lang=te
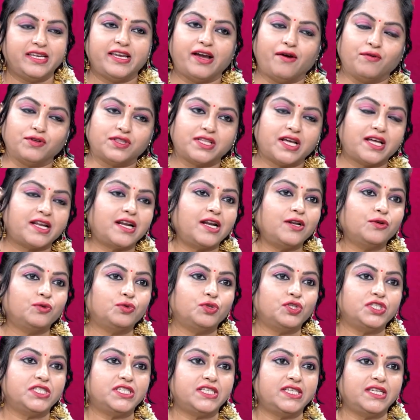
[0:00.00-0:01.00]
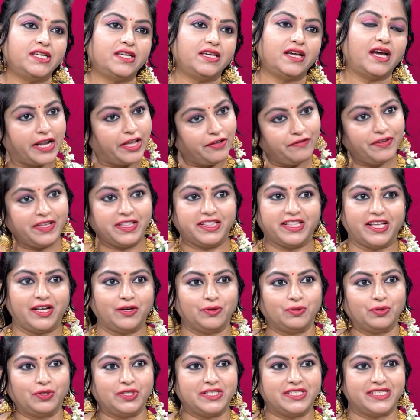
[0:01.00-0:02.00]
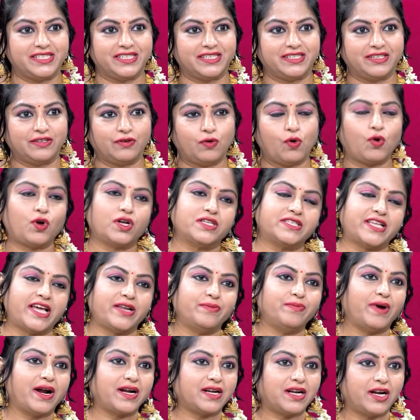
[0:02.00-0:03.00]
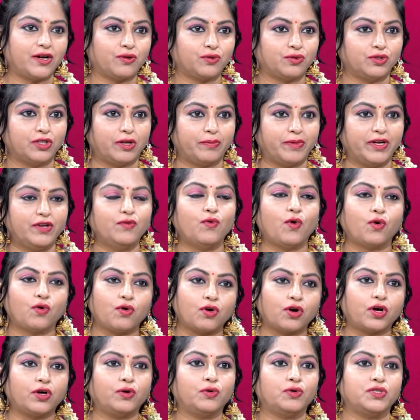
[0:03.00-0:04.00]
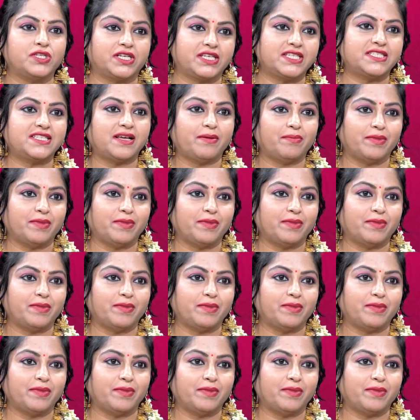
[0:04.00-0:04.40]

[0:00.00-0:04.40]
ఈ అవతారాల గురించి నైవేద్యాల గురించి ఒక్కసారి మాట్లాడుకుందామండి ఒక్కొక్క రోజుకి